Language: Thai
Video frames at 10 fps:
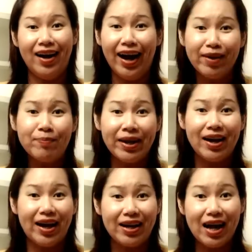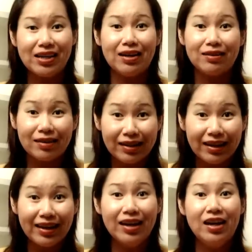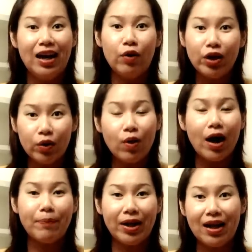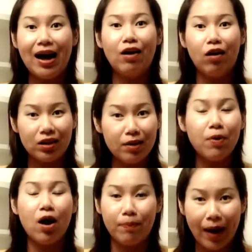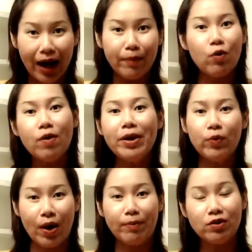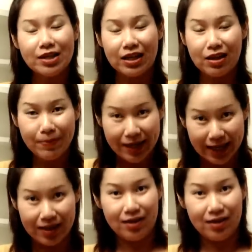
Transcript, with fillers: หันไปหายาสตรี แล้วคิดว่าเป็นทางออกที่ปลอดภัยเพราะว่าเป็นความเข้าใจที่ผิด